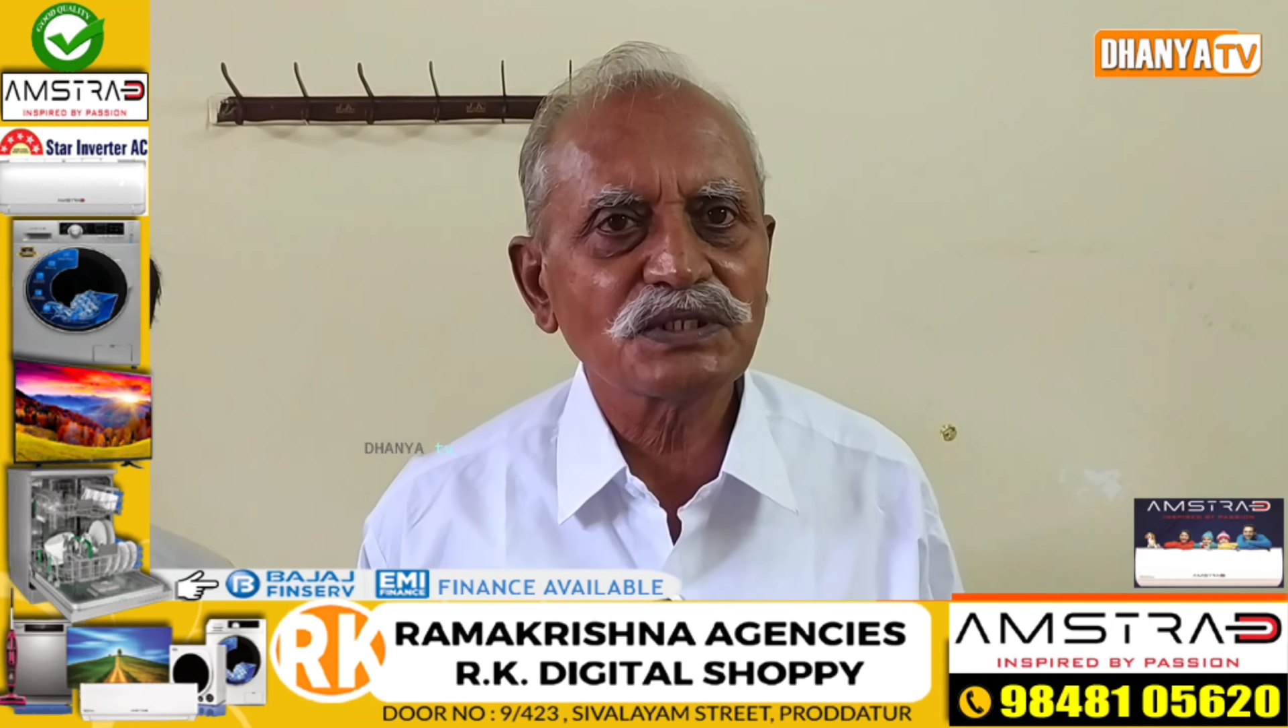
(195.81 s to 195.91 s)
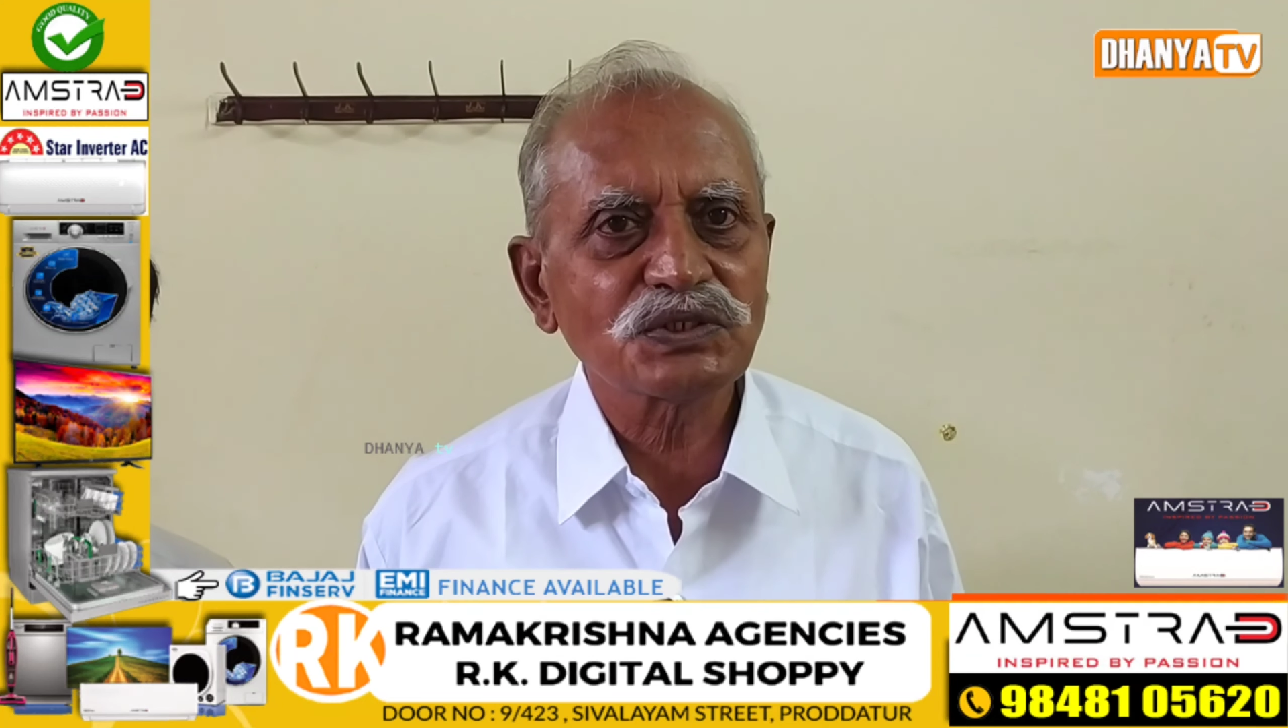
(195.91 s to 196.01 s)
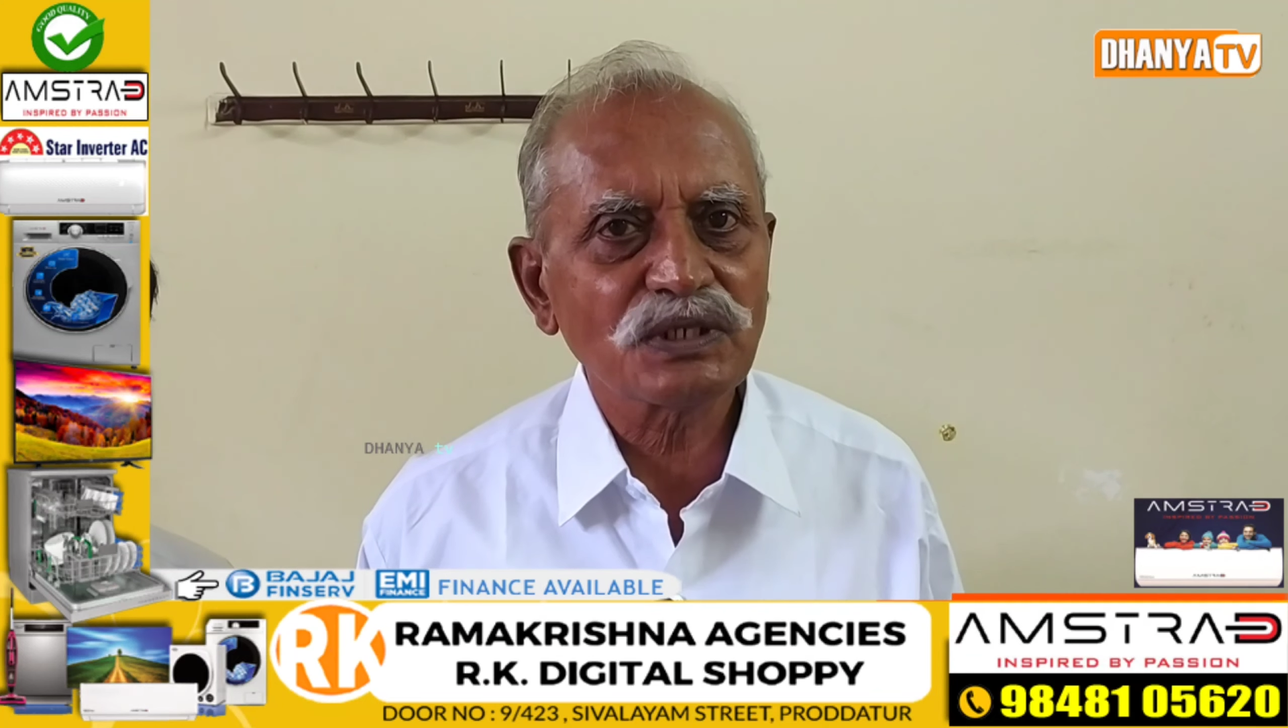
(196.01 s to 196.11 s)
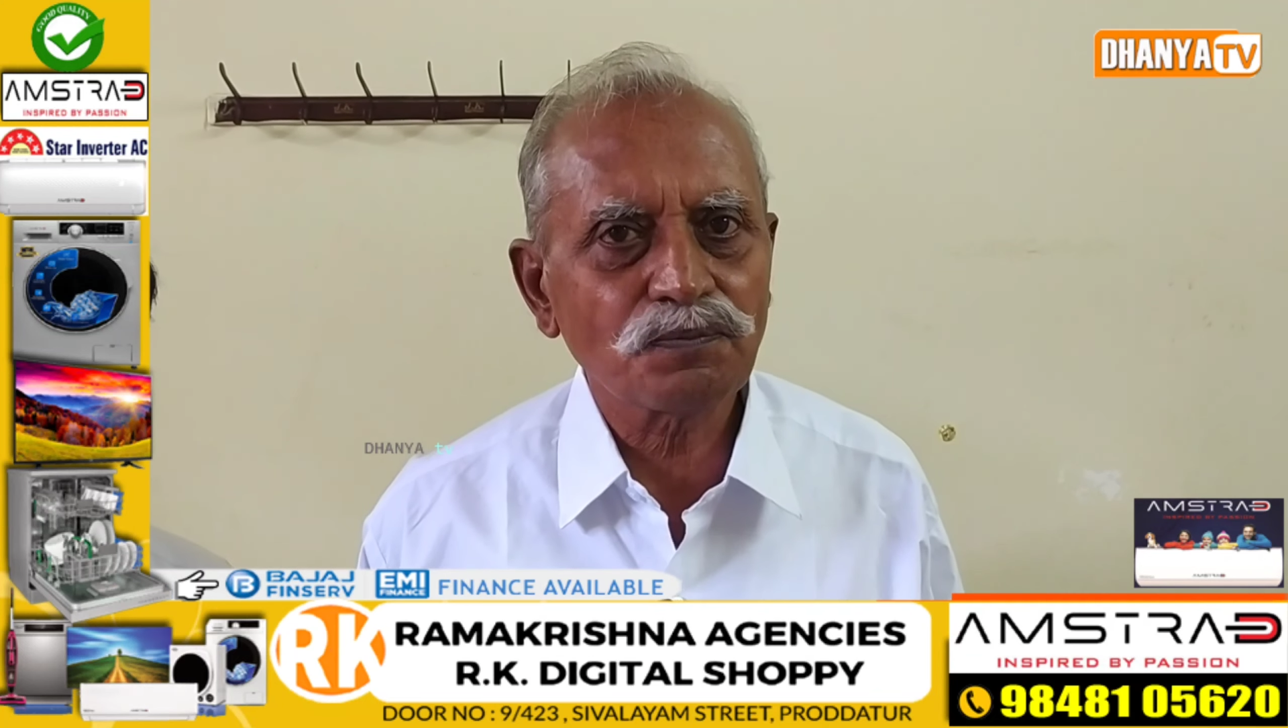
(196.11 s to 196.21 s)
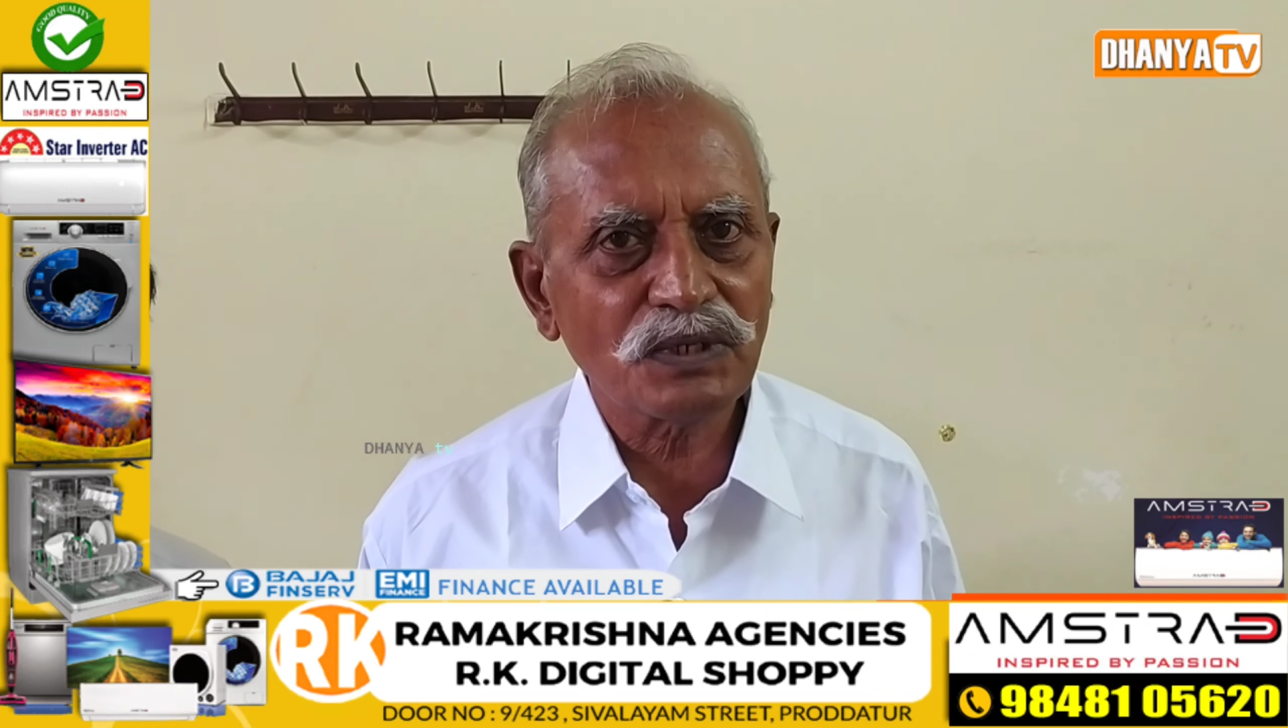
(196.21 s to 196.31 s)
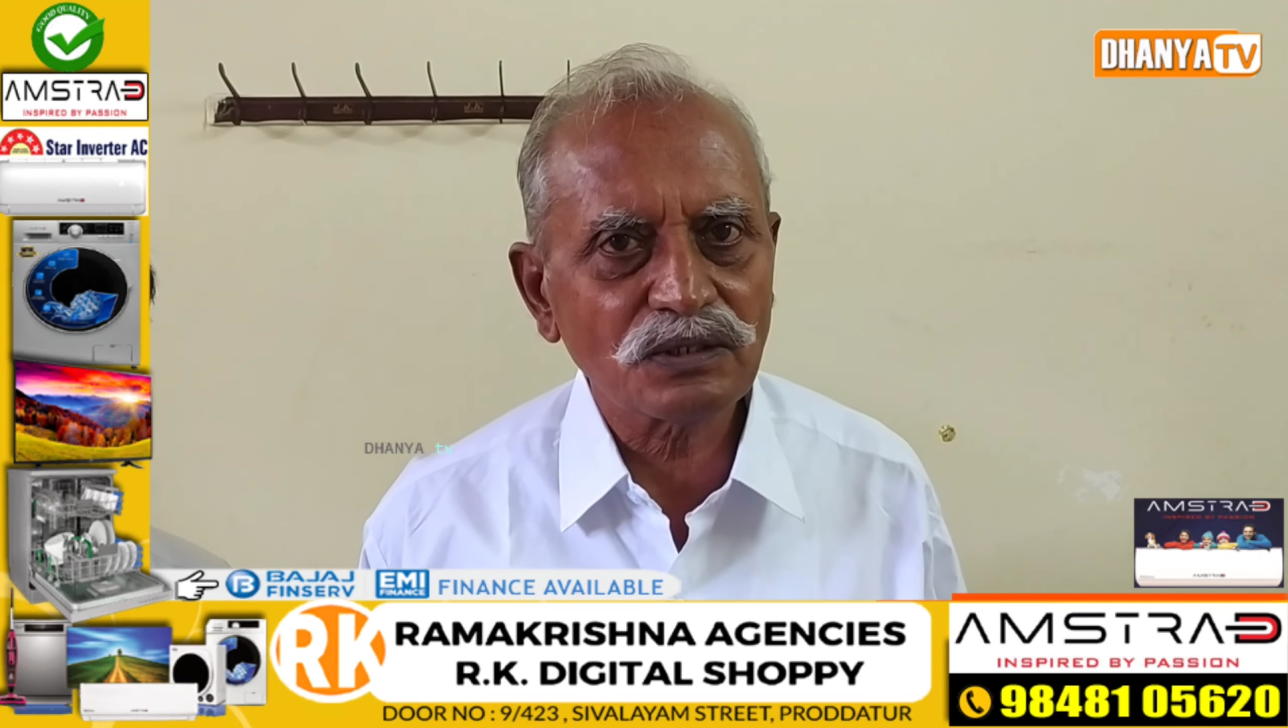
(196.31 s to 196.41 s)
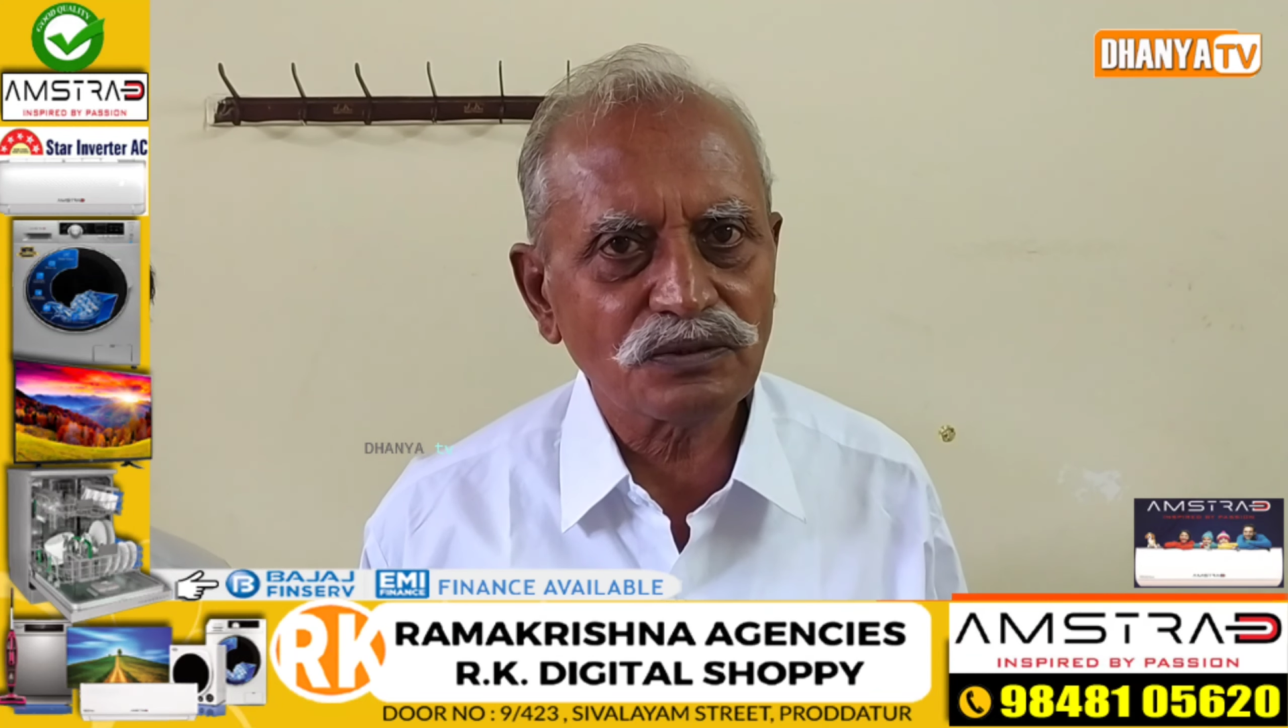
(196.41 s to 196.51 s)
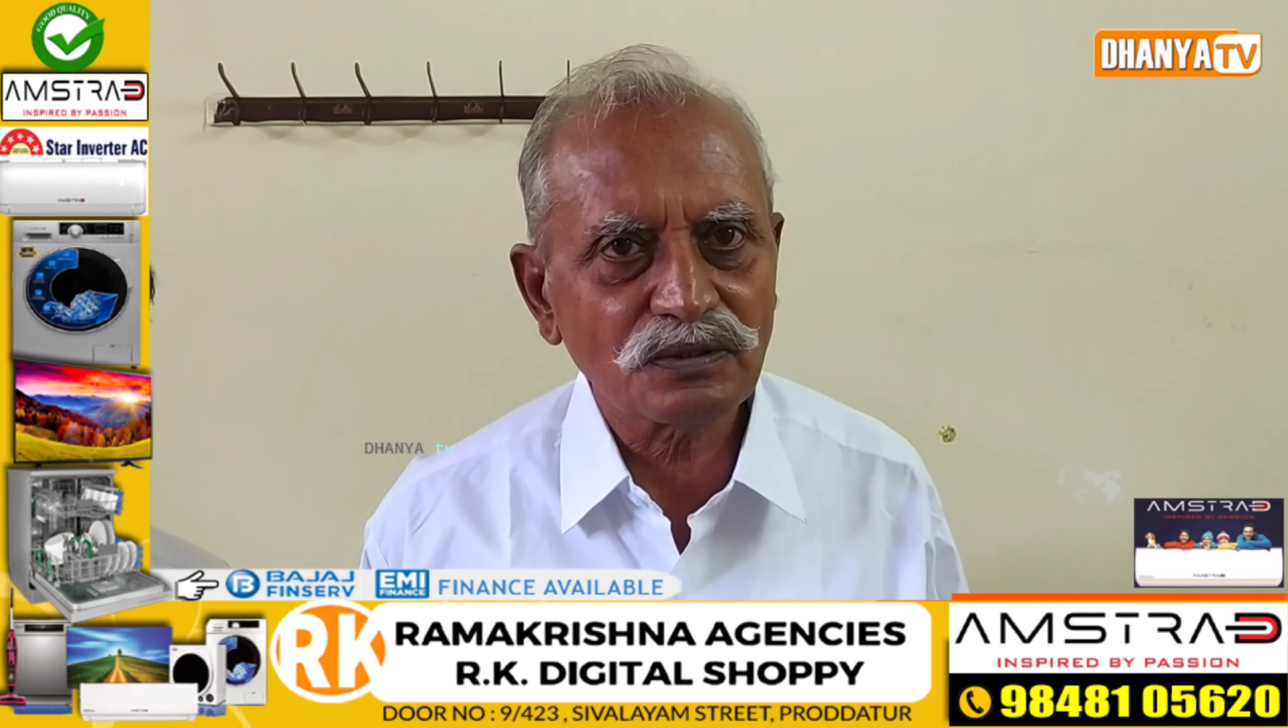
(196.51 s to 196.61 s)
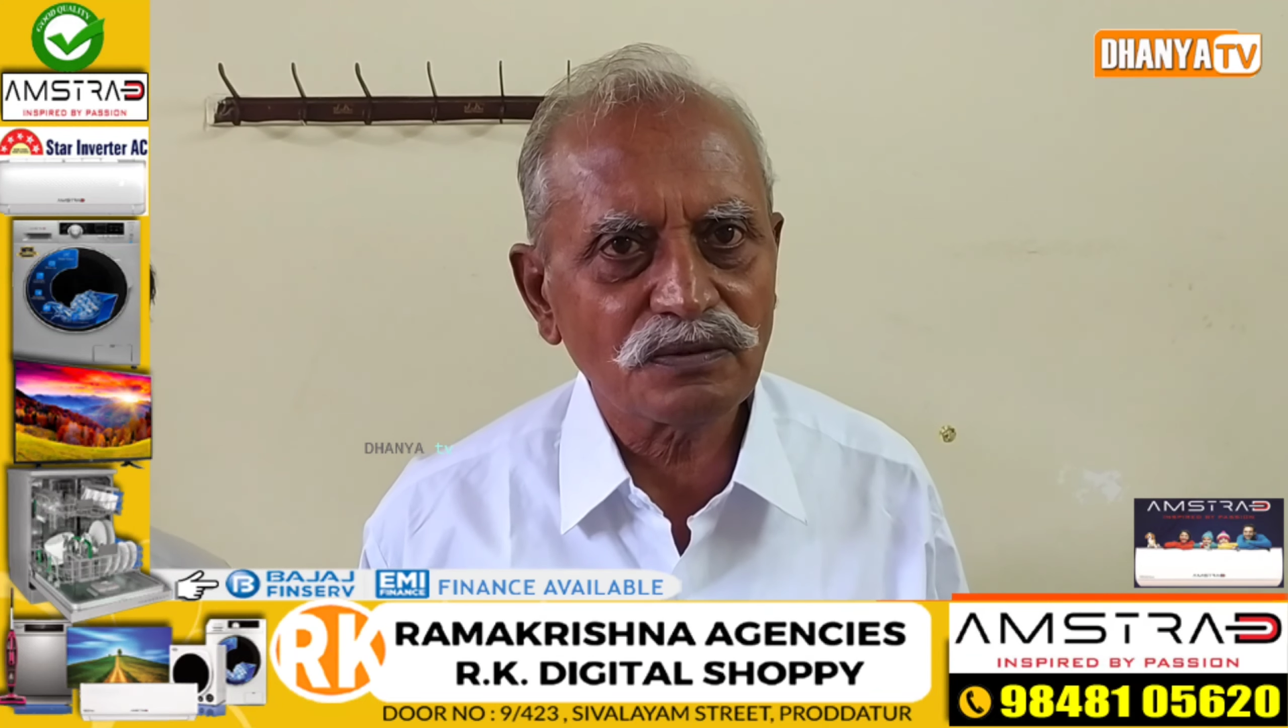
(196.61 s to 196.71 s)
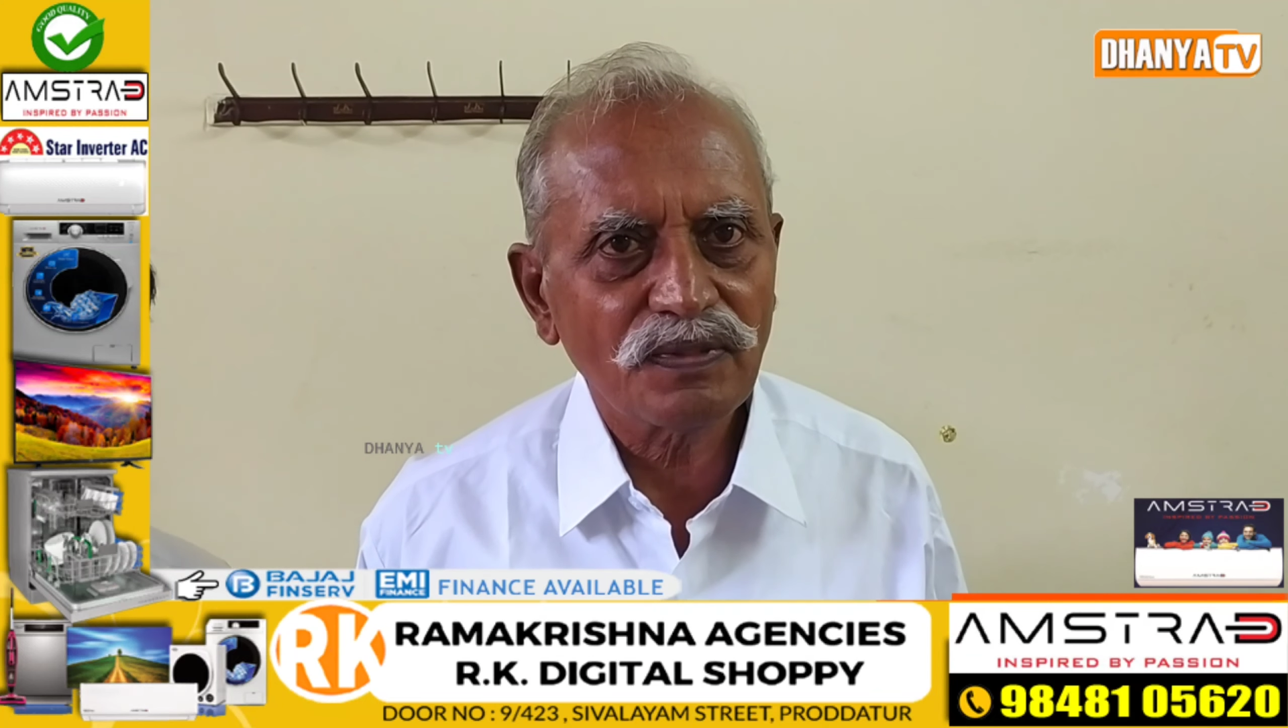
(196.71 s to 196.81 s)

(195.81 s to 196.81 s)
మంది సభ్యులతో